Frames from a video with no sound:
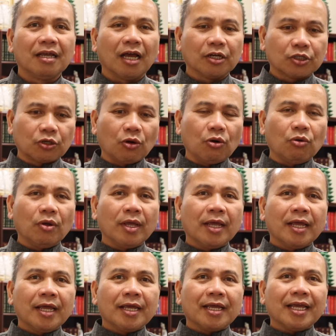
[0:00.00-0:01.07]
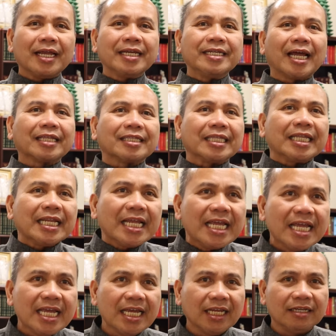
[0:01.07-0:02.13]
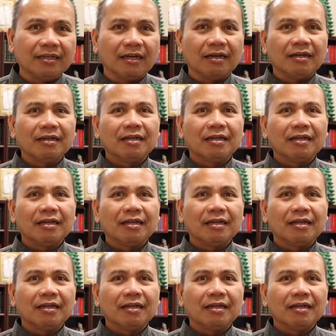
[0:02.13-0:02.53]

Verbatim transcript: And so, in that need,